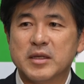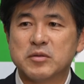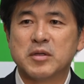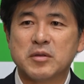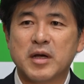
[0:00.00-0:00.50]

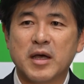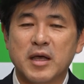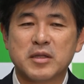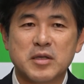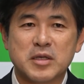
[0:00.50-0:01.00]
その辺の考え
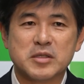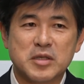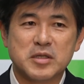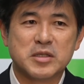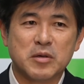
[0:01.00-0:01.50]
方を一回
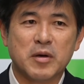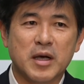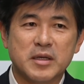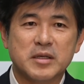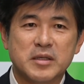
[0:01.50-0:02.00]
整理した方
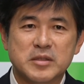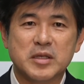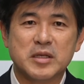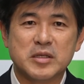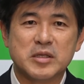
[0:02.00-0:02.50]
が、
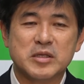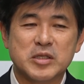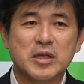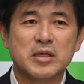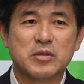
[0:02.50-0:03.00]
整理
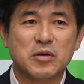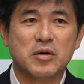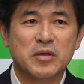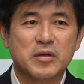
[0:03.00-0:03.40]
しないと、